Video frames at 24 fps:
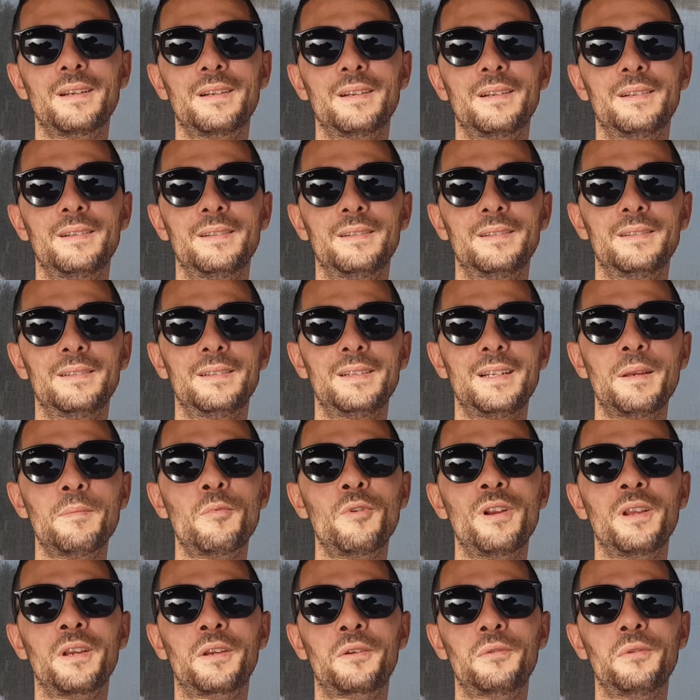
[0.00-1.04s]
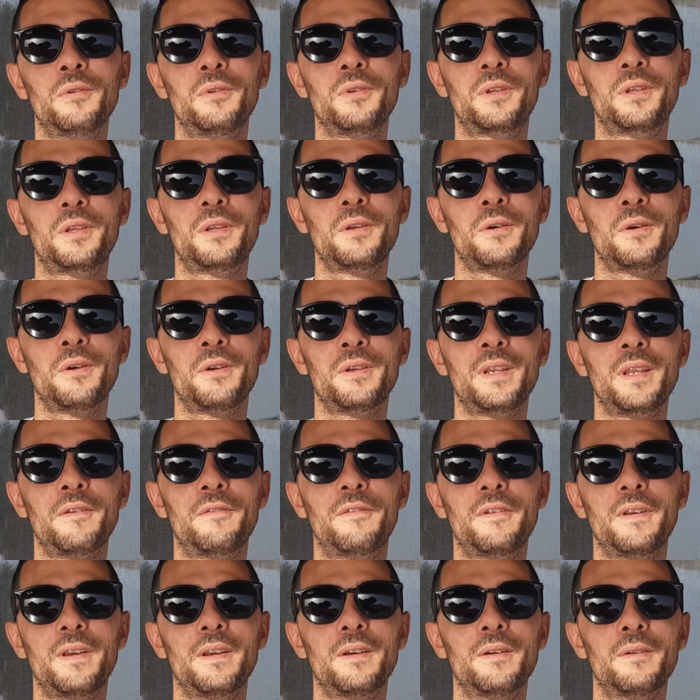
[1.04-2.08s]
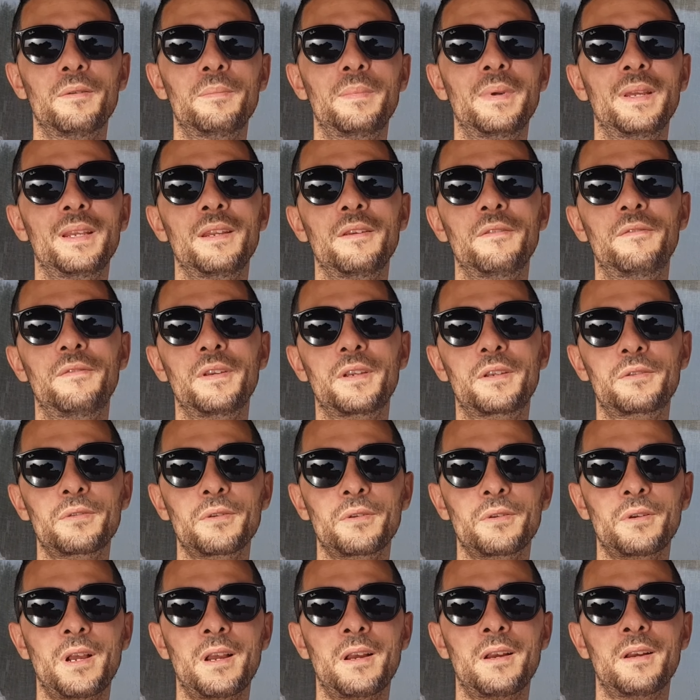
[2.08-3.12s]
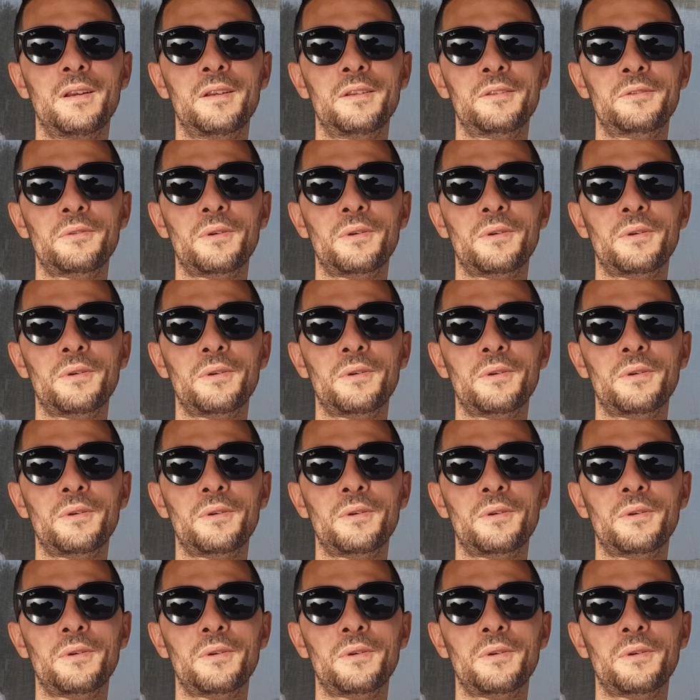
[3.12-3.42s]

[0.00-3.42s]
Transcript: euh, molécules qui ont un effet bénéfique sur la,